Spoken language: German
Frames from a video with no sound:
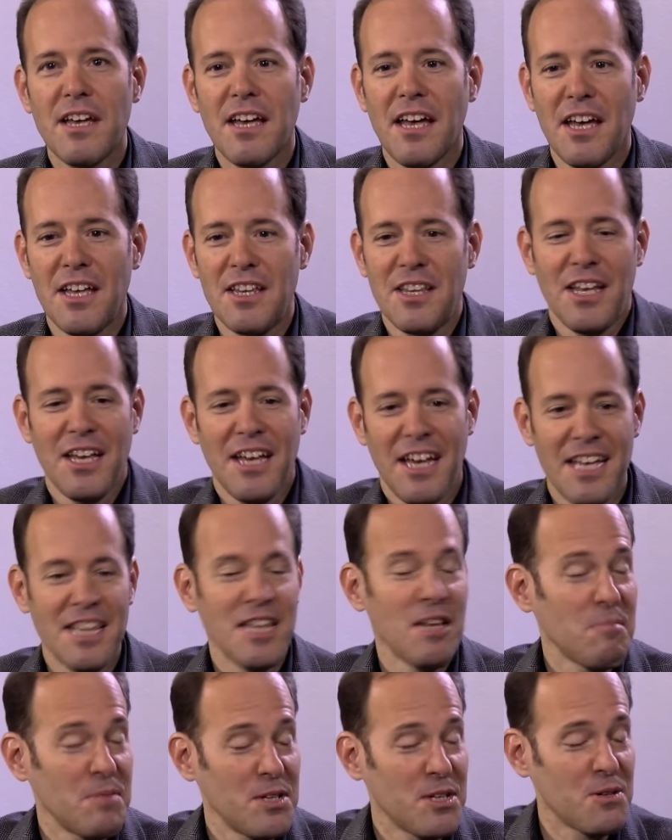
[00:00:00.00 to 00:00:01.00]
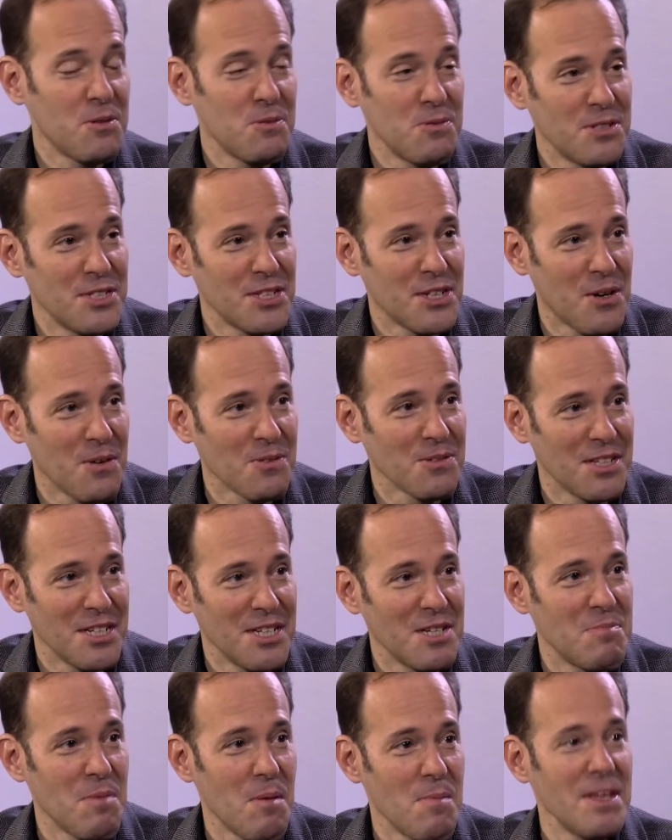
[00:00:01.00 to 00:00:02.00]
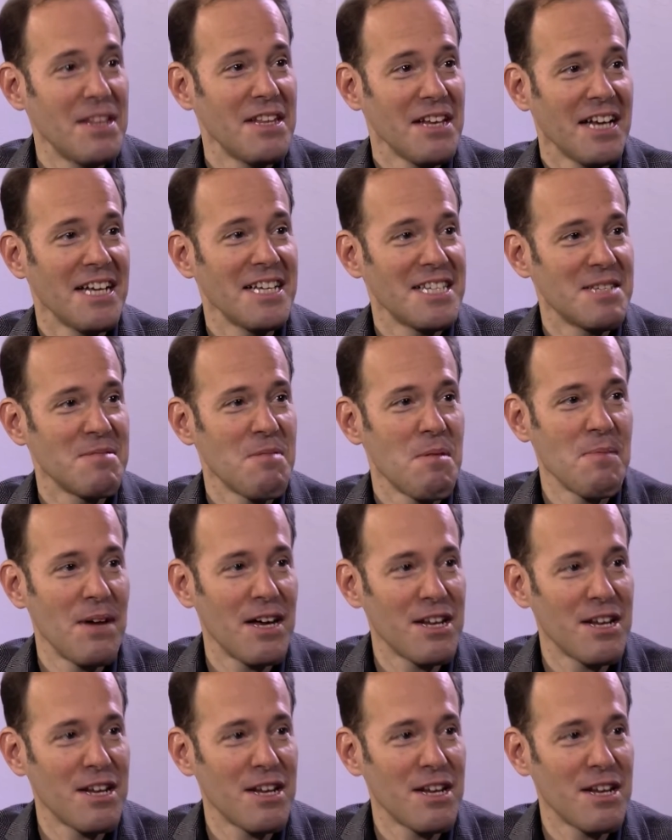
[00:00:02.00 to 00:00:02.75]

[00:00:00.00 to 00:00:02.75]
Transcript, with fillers: Ich erinnere mich gut, ich konnte nicht mehr Mittagessen mit